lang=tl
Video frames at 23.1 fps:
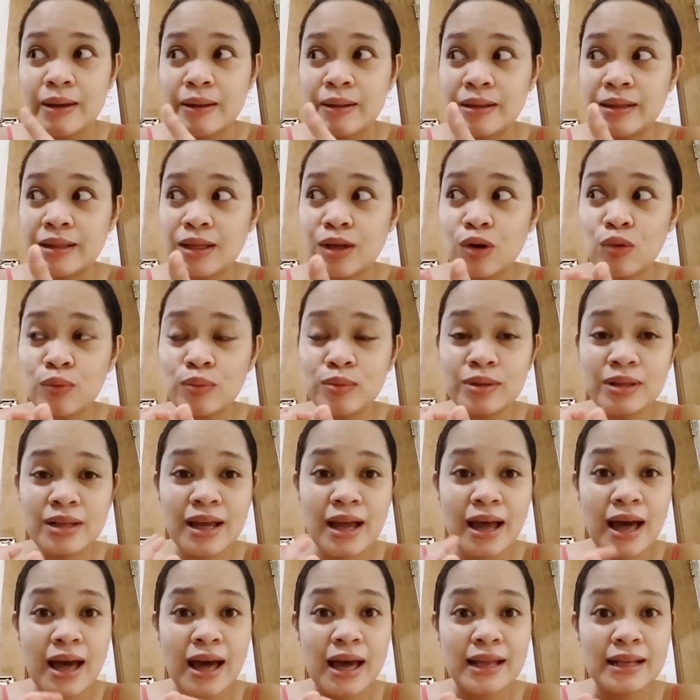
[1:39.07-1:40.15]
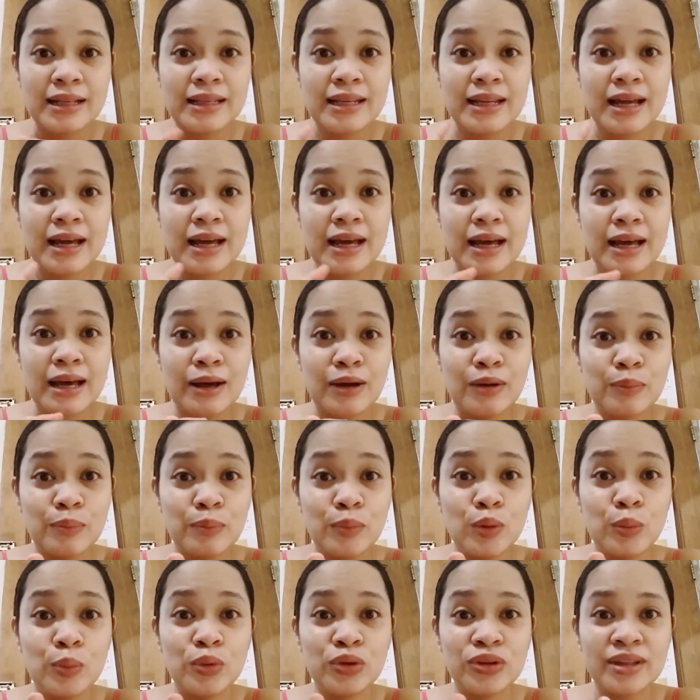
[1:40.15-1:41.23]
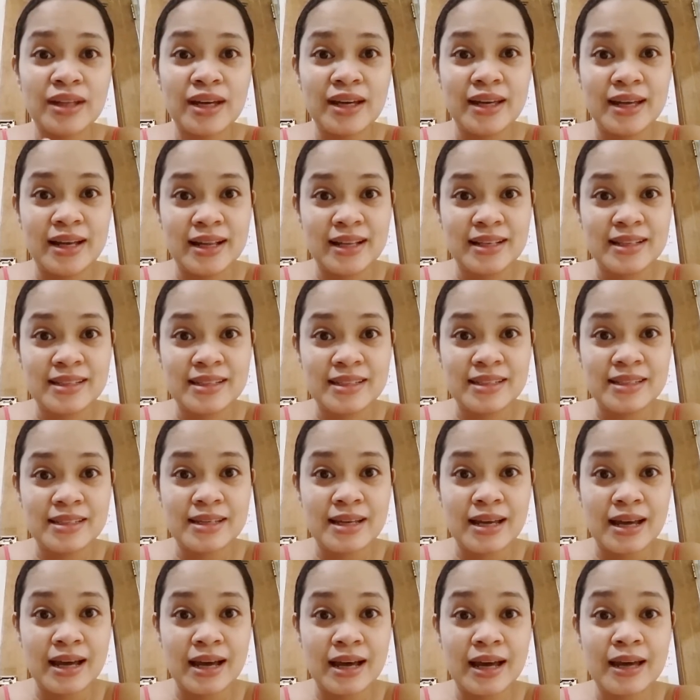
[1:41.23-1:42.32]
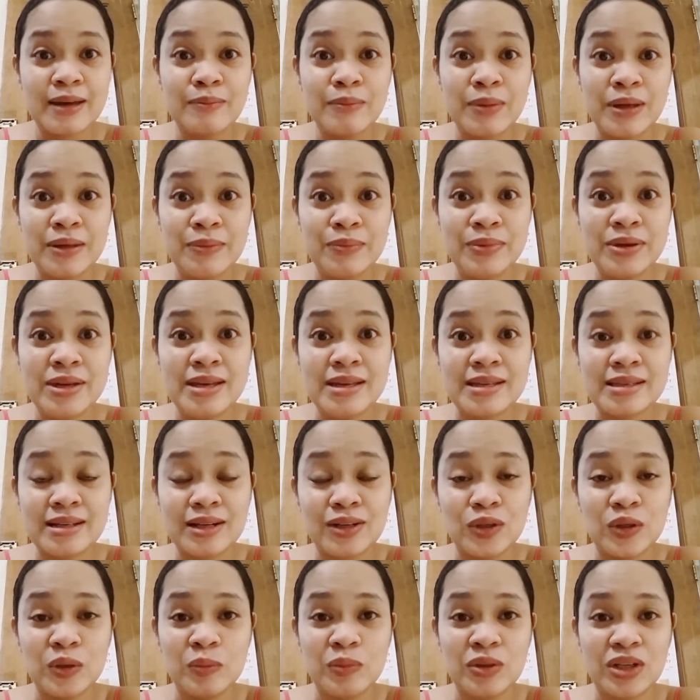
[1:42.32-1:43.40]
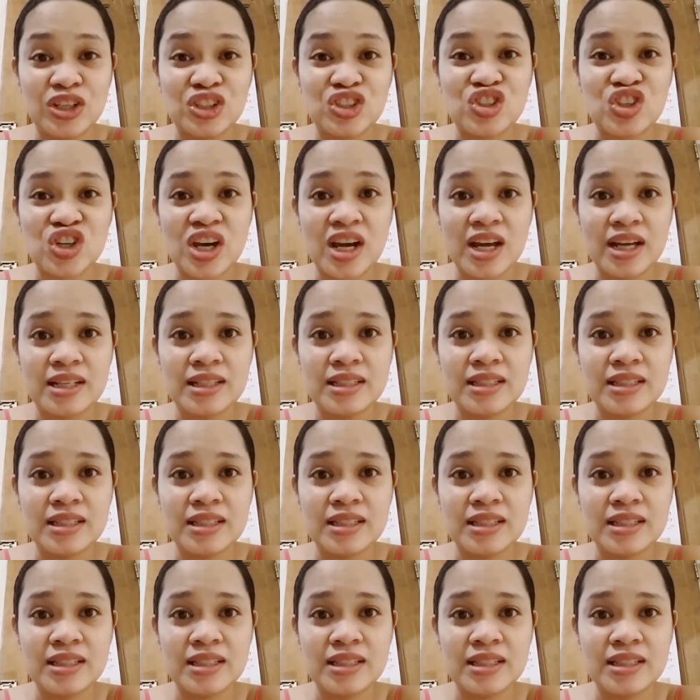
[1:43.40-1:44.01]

Na, na, na pupunta yan sa kay baby, sa loob ng tiyan.